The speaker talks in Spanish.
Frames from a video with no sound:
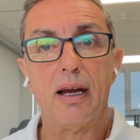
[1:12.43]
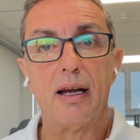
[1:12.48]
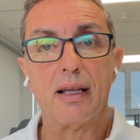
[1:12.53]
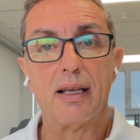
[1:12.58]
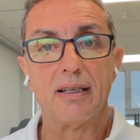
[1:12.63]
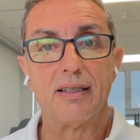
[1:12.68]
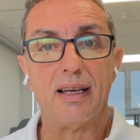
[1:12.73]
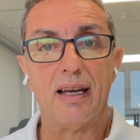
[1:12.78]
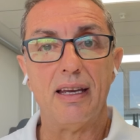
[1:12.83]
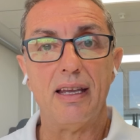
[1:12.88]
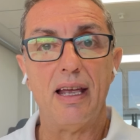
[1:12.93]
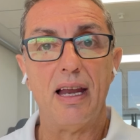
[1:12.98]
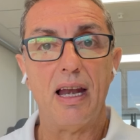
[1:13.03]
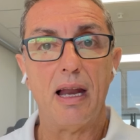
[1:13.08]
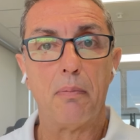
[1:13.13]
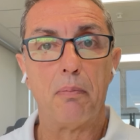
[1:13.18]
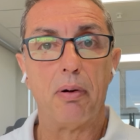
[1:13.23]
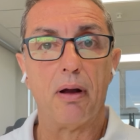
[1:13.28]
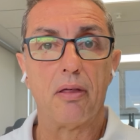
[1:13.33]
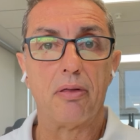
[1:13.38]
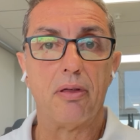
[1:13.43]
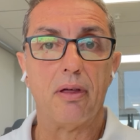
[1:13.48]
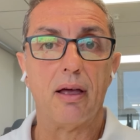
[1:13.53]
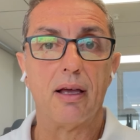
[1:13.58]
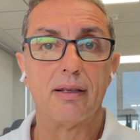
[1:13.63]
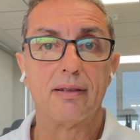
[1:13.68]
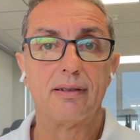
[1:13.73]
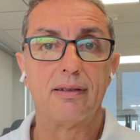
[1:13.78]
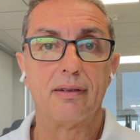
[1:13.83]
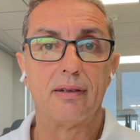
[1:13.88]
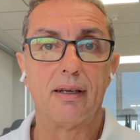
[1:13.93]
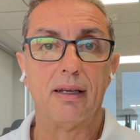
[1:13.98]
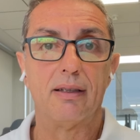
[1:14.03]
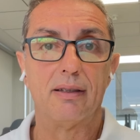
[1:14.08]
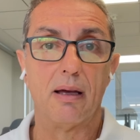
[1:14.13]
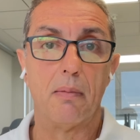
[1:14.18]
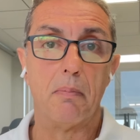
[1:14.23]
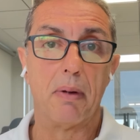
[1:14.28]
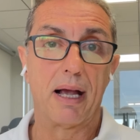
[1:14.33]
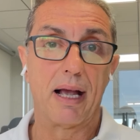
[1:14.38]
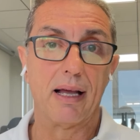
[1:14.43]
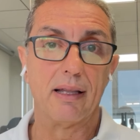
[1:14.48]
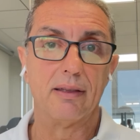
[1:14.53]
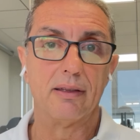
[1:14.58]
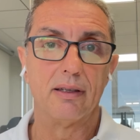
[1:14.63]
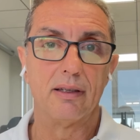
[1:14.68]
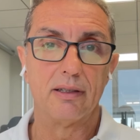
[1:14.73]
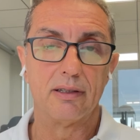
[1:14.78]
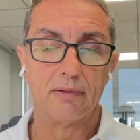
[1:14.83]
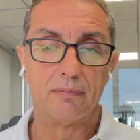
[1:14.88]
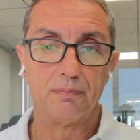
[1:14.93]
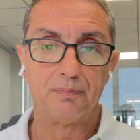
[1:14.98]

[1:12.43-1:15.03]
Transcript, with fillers: el que se eligen las plazas que están vacantes.